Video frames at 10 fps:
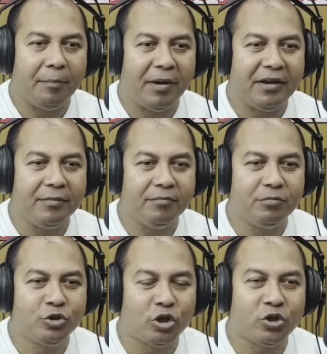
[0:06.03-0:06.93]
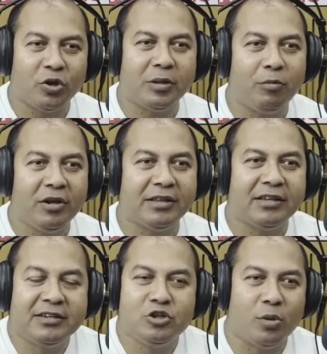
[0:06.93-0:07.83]
মানে সত্য কথা বললে
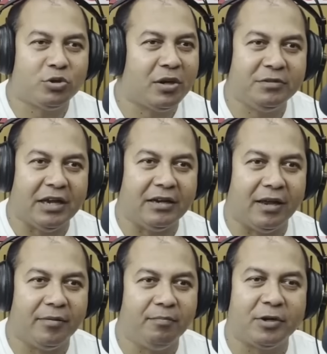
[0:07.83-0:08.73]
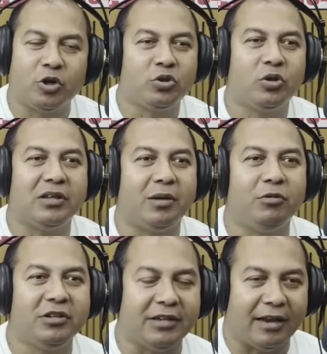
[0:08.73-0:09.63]
তাদের কি সমস্যা আমি জানি না বাট সত্য কথা তারা বলতে চায়